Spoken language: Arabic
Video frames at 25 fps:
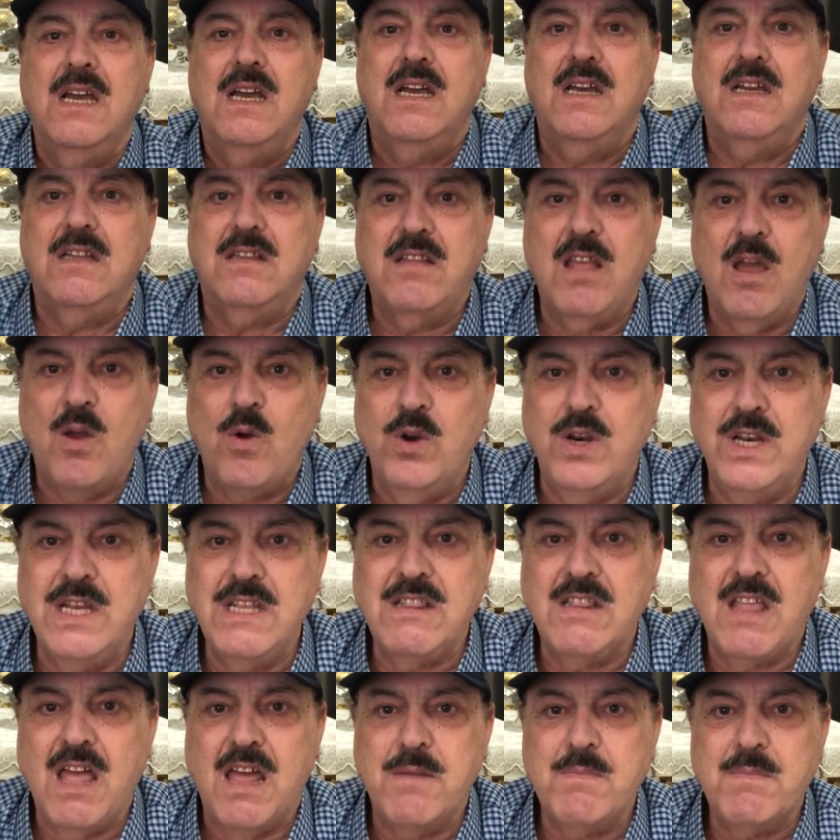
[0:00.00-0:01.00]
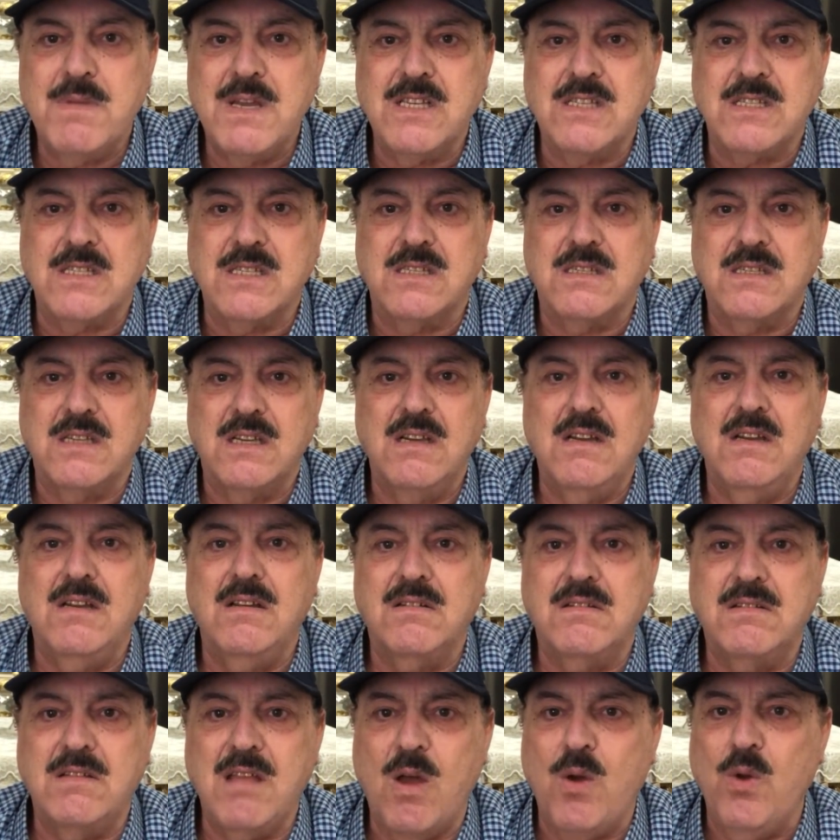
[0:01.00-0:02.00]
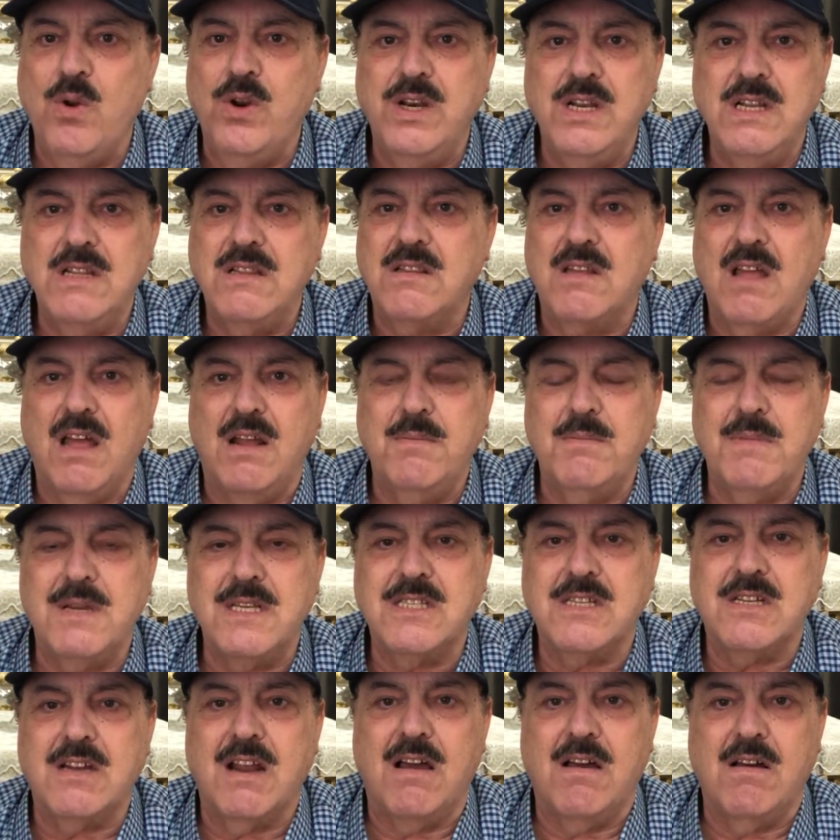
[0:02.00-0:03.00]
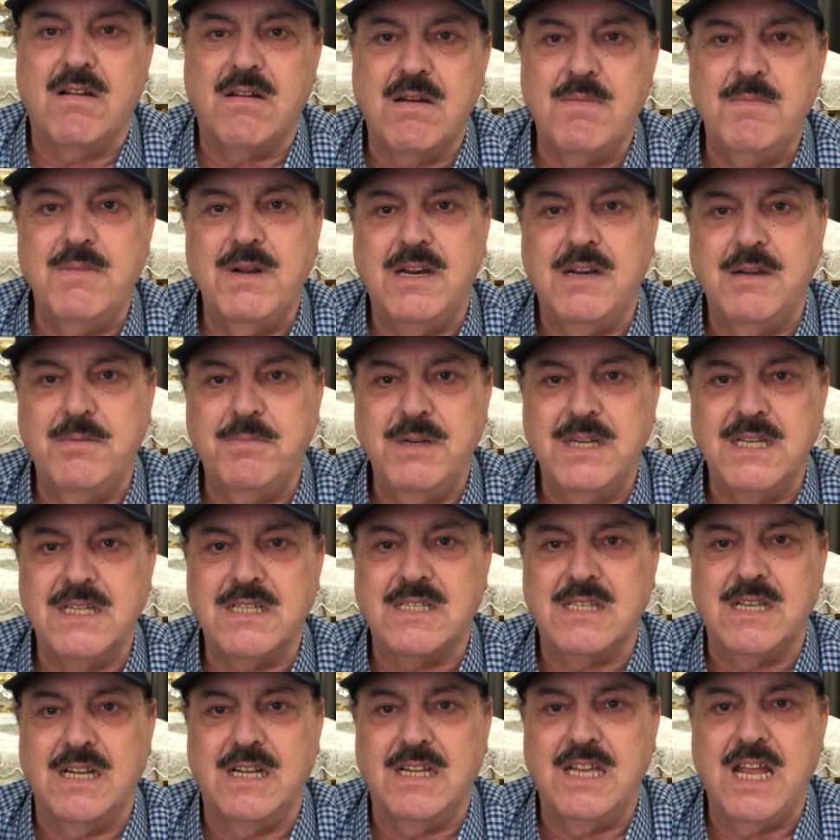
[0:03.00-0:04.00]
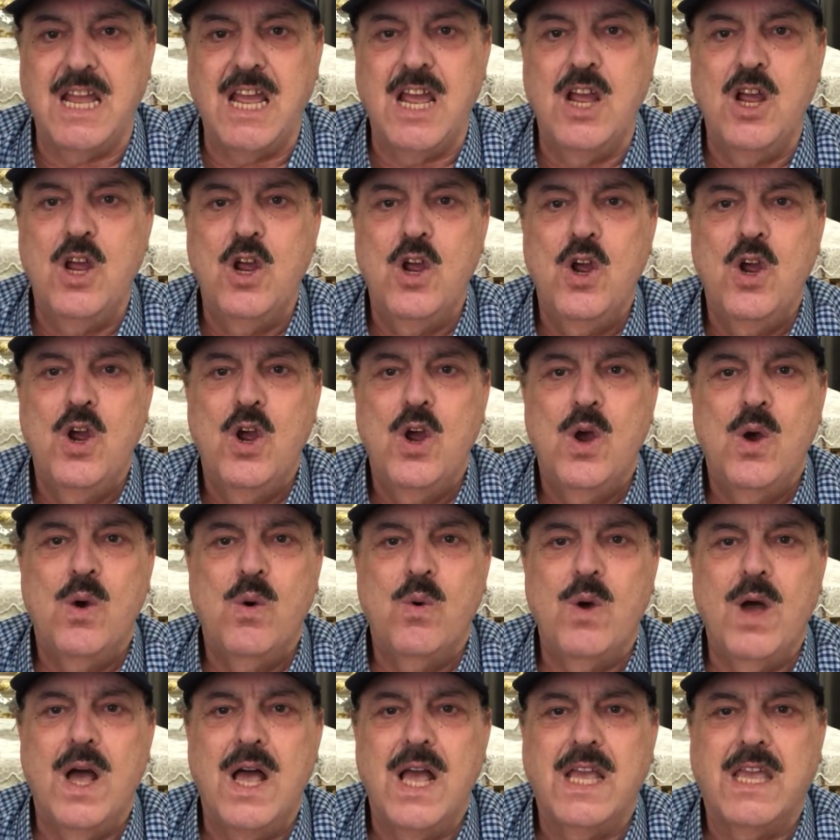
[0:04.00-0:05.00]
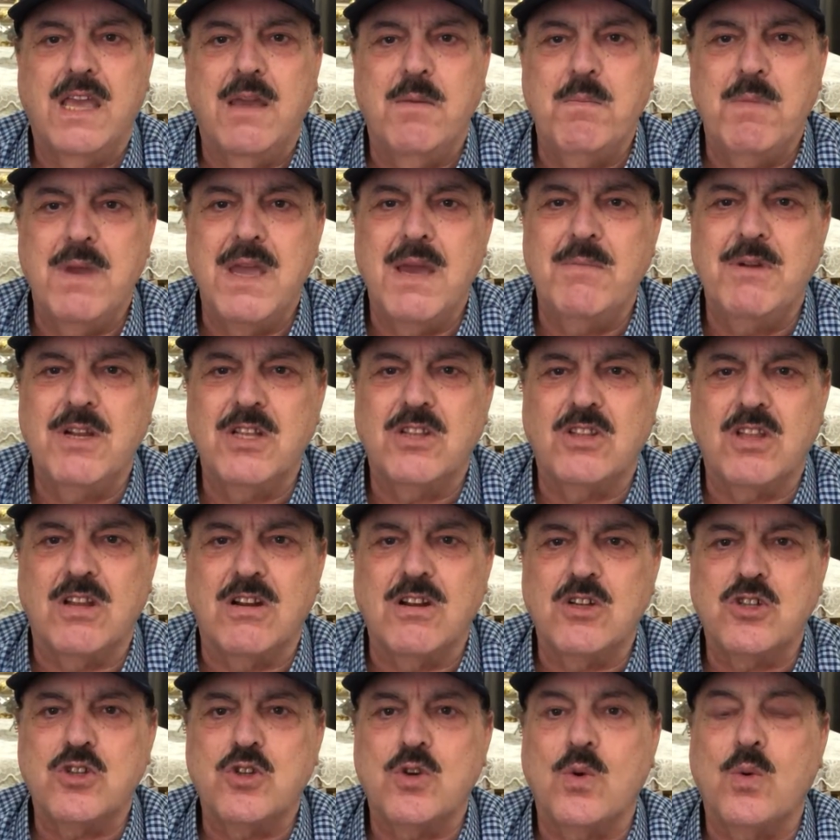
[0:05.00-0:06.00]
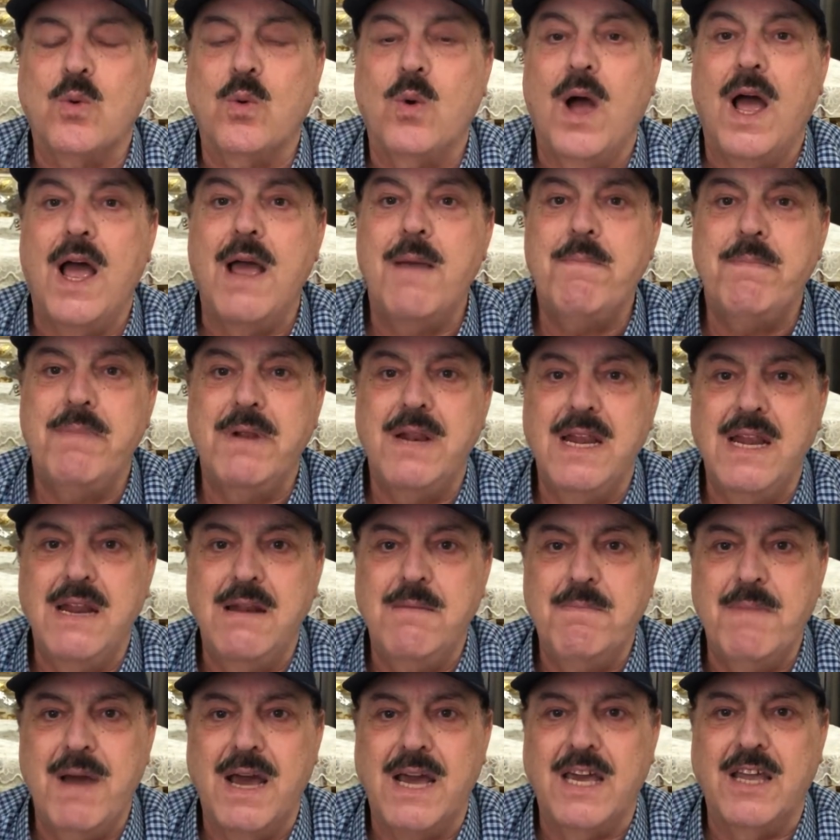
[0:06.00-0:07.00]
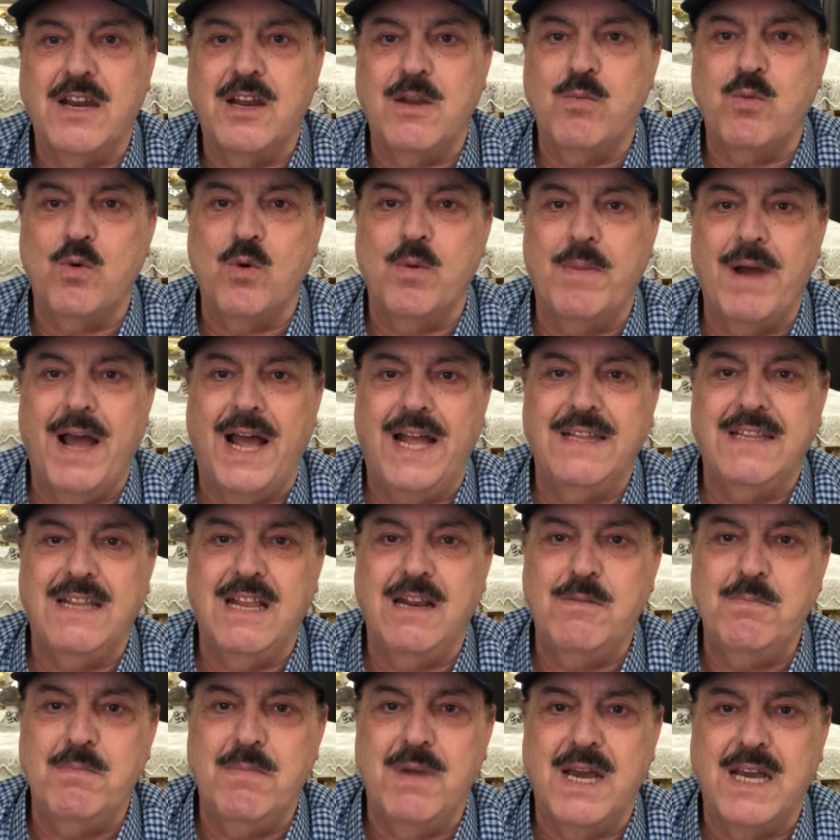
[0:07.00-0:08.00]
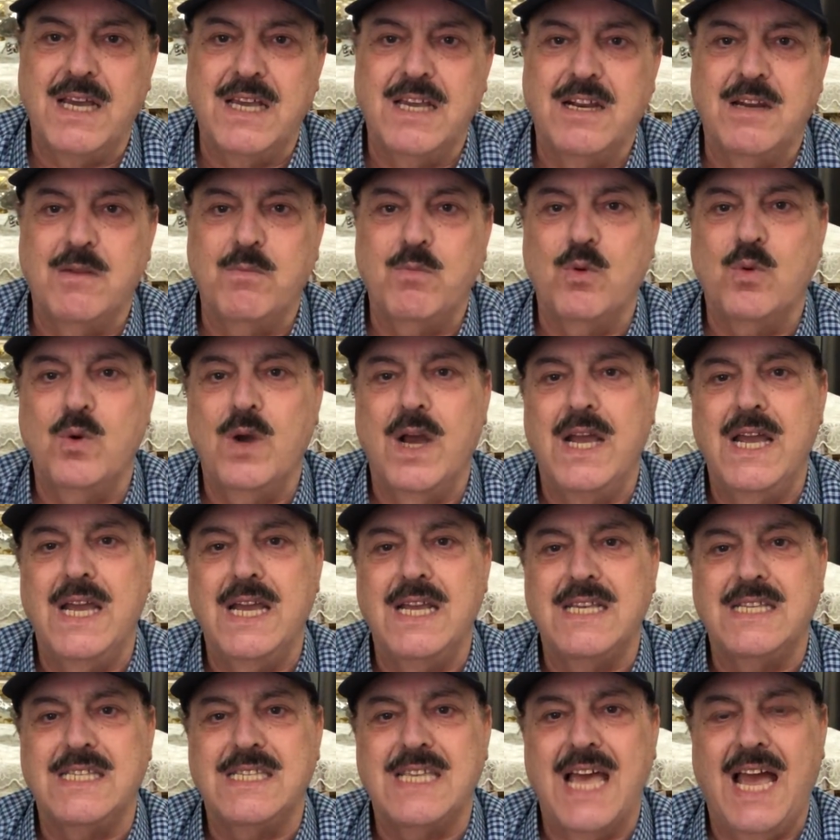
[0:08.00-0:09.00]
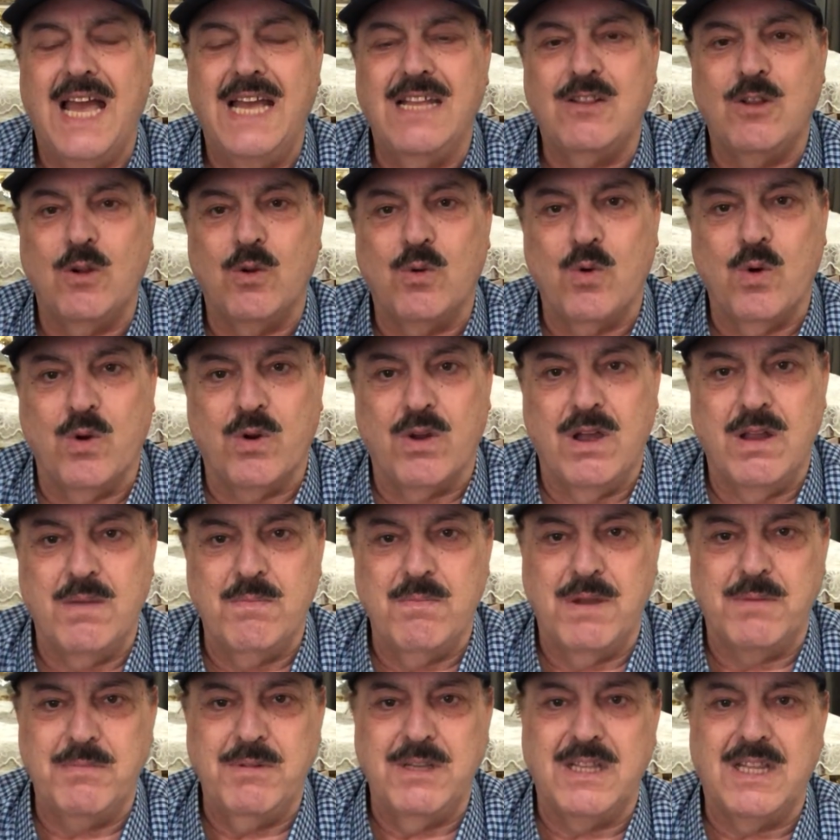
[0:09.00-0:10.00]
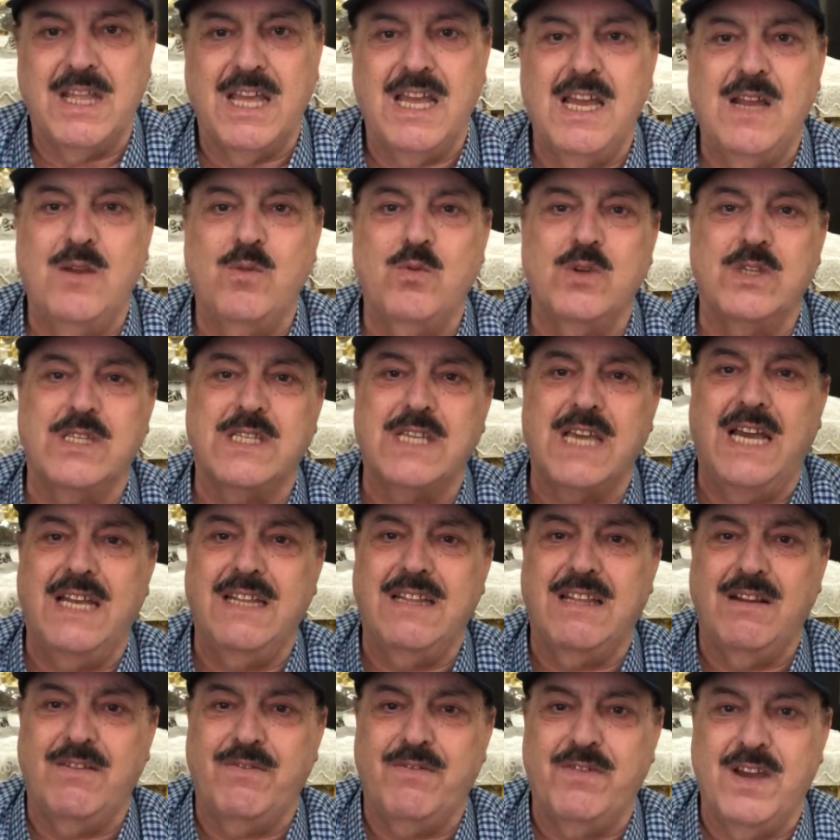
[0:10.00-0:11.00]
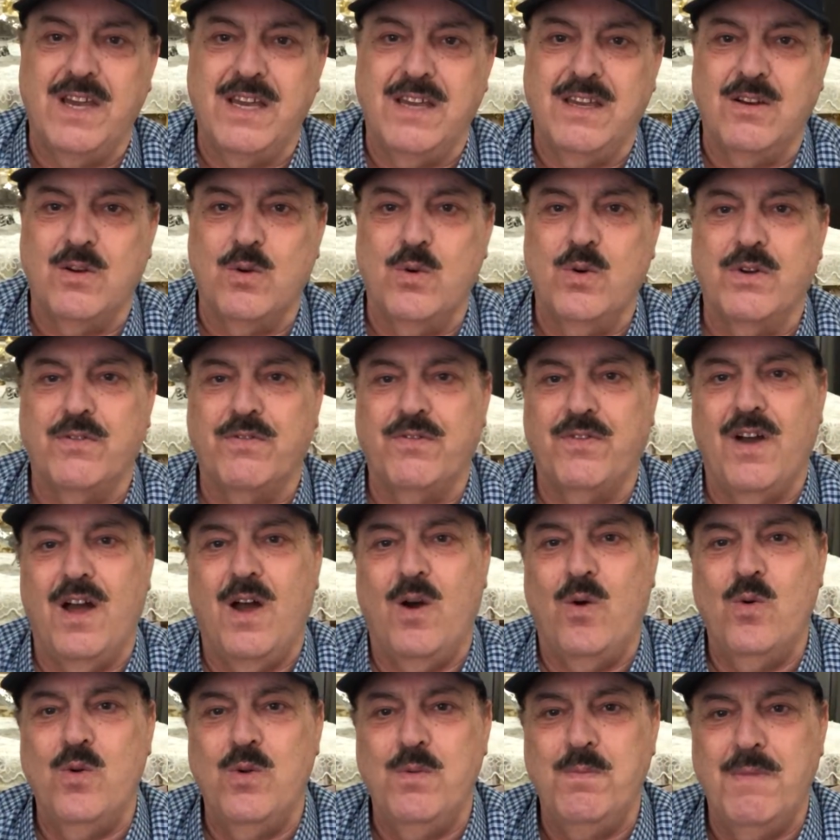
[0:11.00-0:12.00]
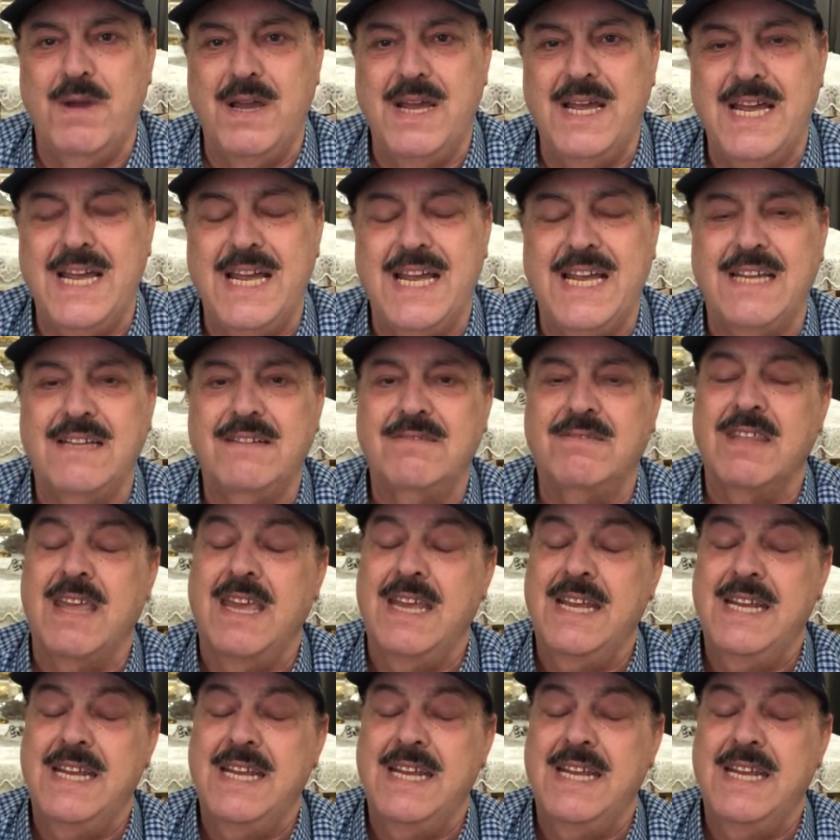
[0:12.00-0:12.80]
اقطعوا آه، آه، النت عن مصر اقطعوا آه، النت عن مصر حرام اللي بيحصل ده وكمية من التراشق وقبل المغرب وبعد المغرب وساعة القرآن ما بيتقال وساعة الفجر وارفعوا الماء